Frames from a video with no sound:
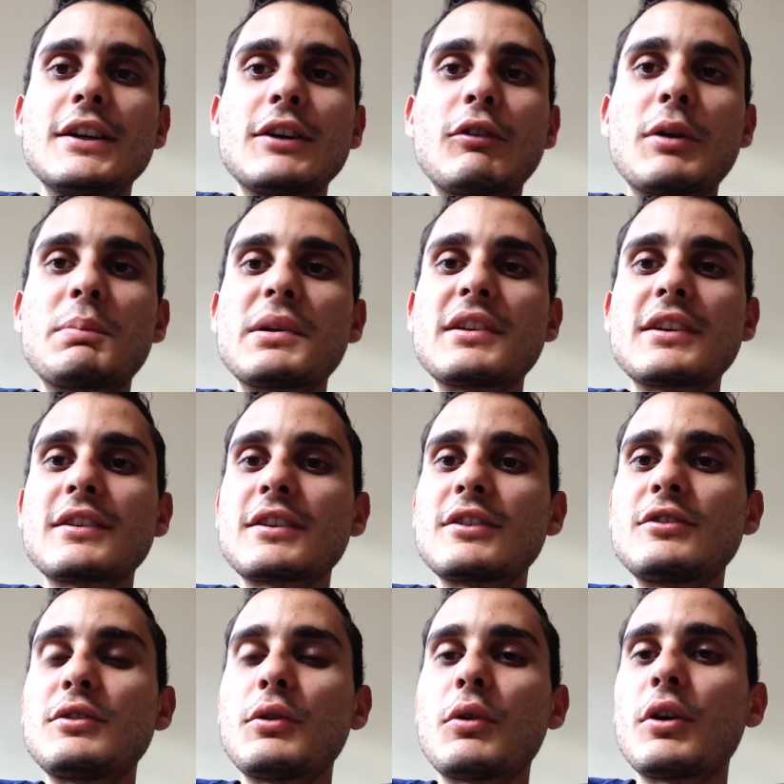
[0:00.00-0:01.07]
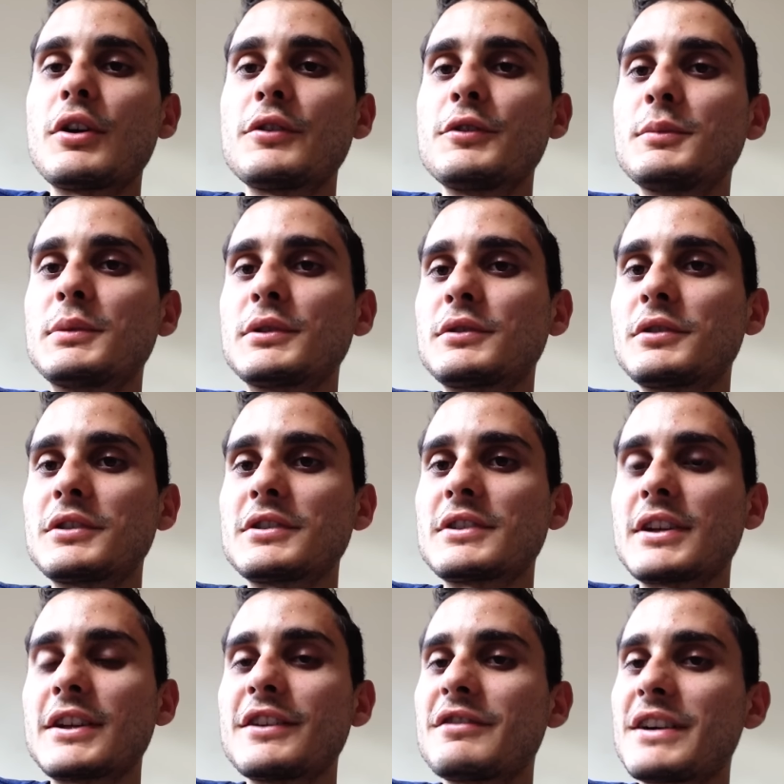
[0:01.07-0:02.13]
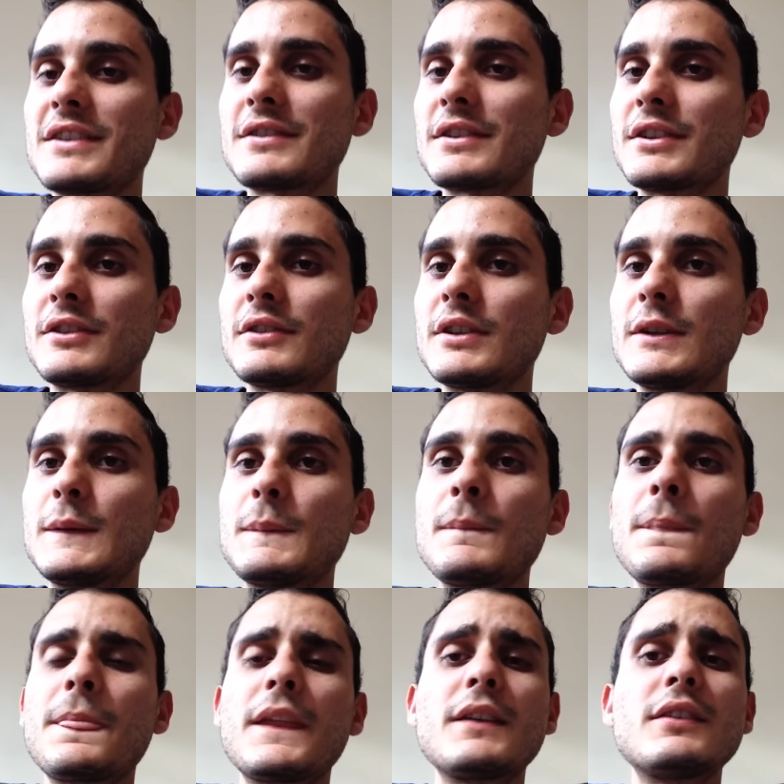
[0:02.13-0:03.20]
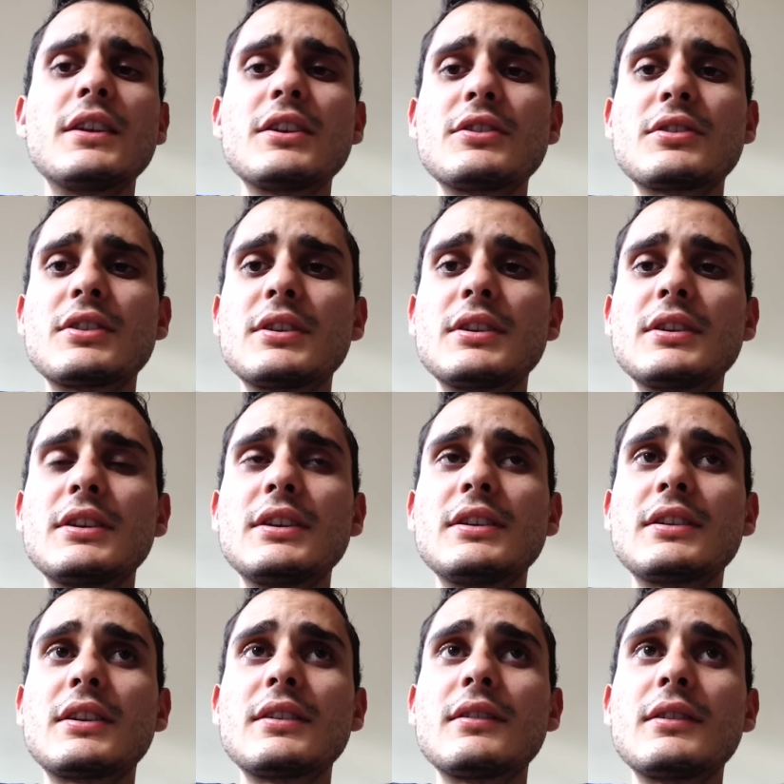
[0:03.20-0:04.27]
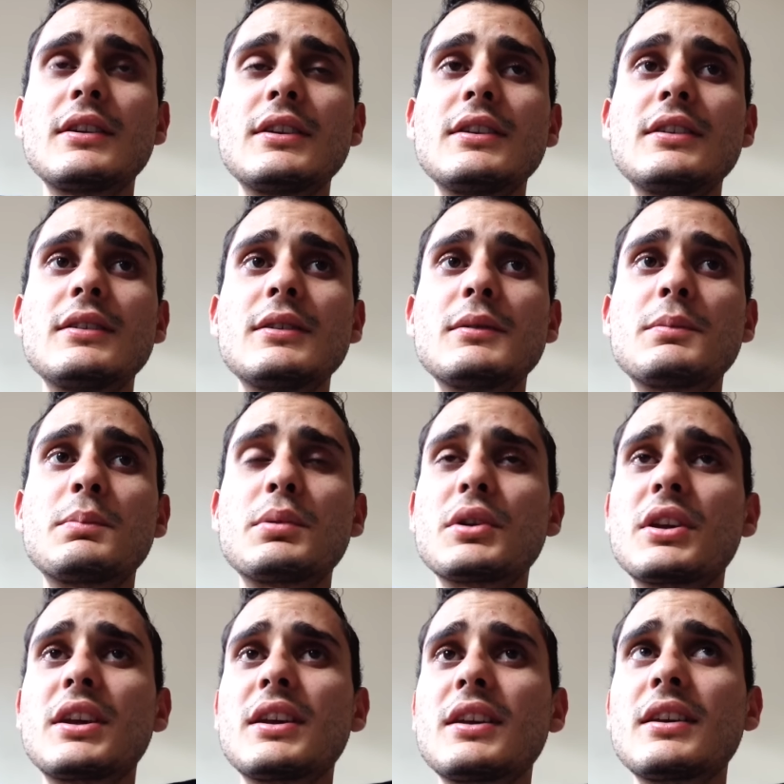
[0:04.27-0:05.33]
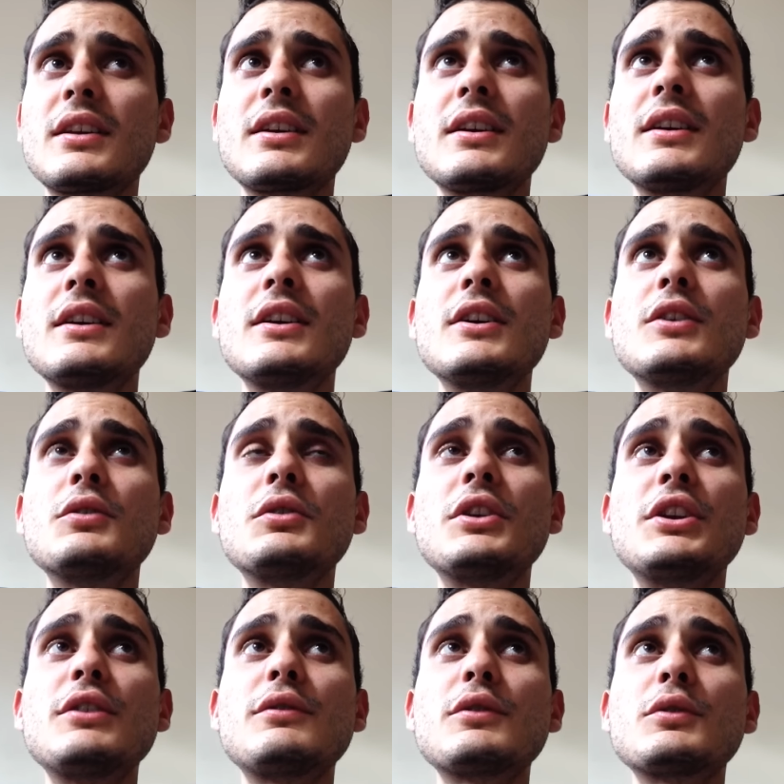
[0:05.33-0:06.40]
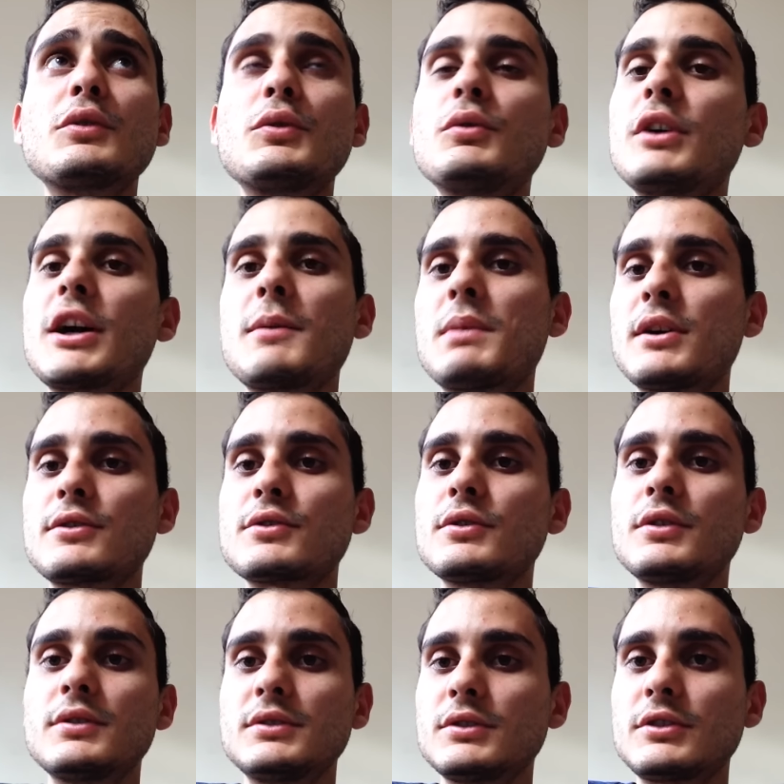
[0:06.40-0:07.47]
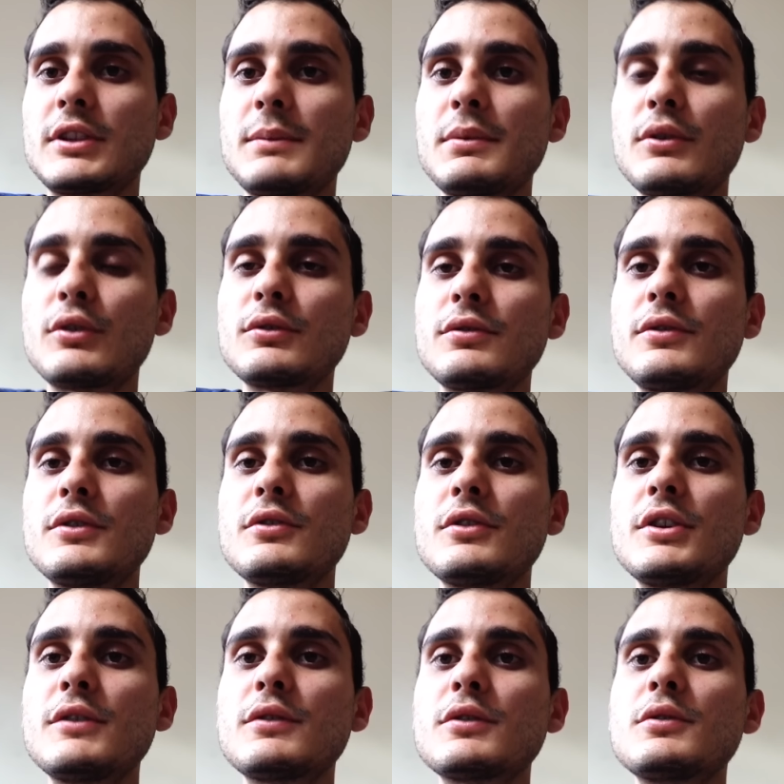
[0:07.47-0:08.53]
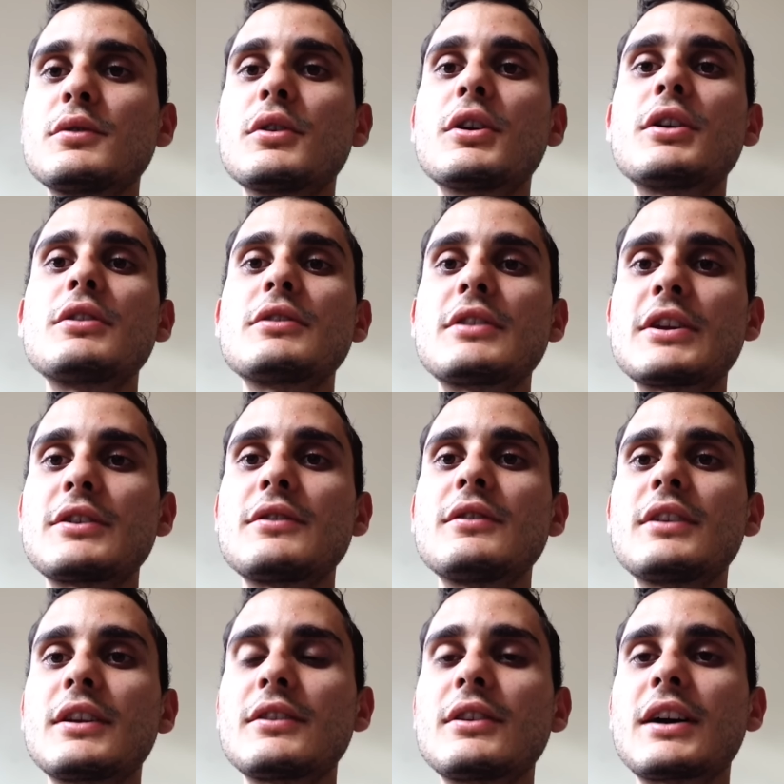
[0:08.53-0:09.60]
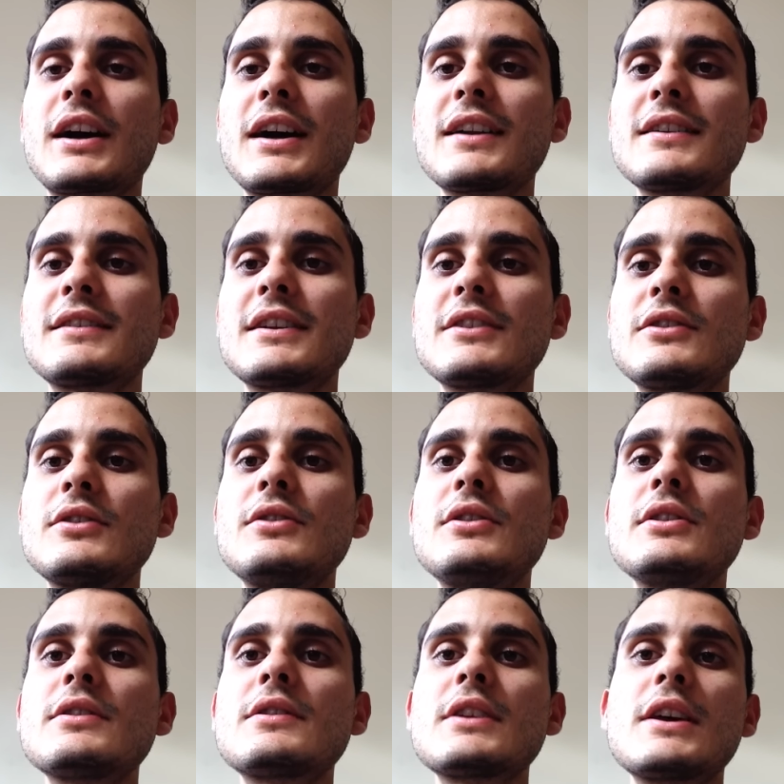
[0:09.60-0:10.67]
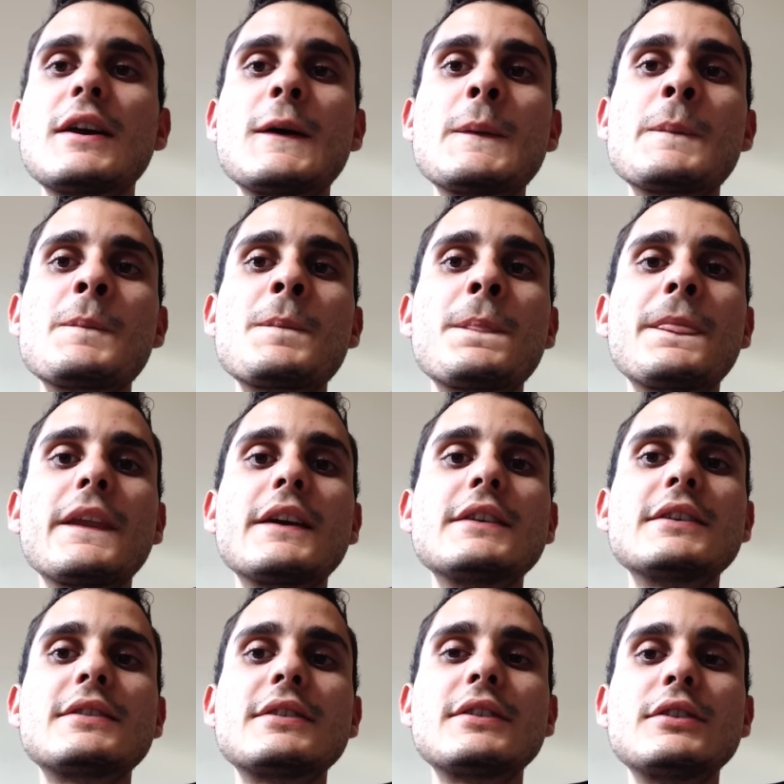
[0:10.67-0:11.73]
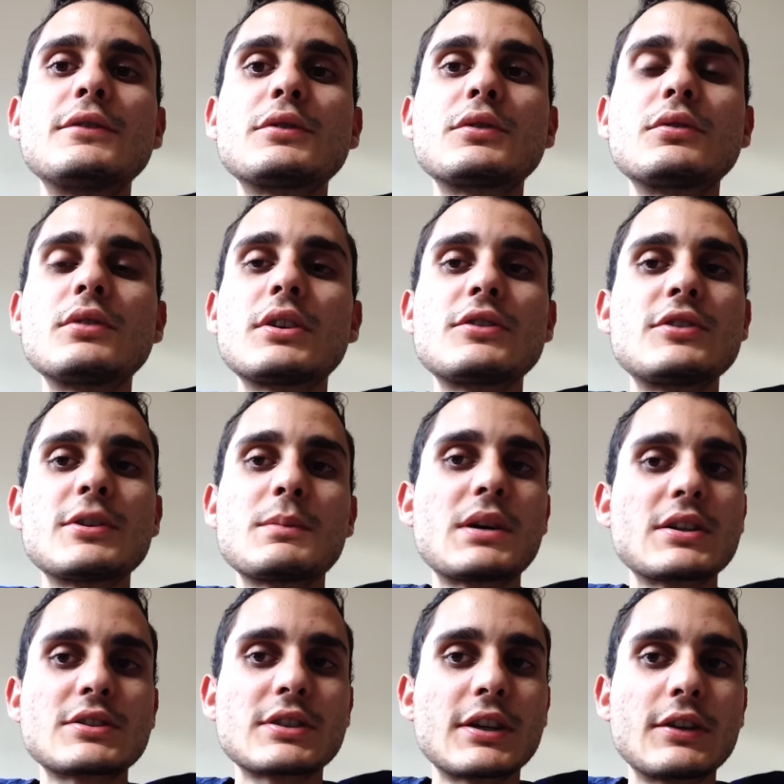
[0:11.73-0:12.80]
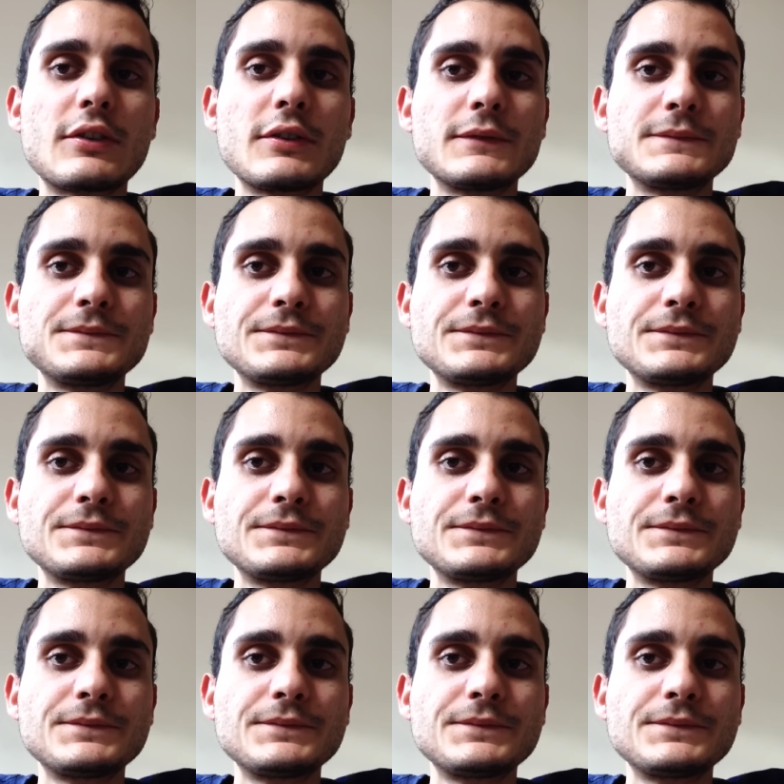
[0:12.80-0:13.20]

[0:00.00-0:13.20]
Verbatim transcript: com a presença de óleo do motor que estaria vazando ali. Desde que e porque o nível nunca abaixou. Eu sempre confiro o nível do óleo sete, a cada sete dias. Esse nível nunca tinha baixado.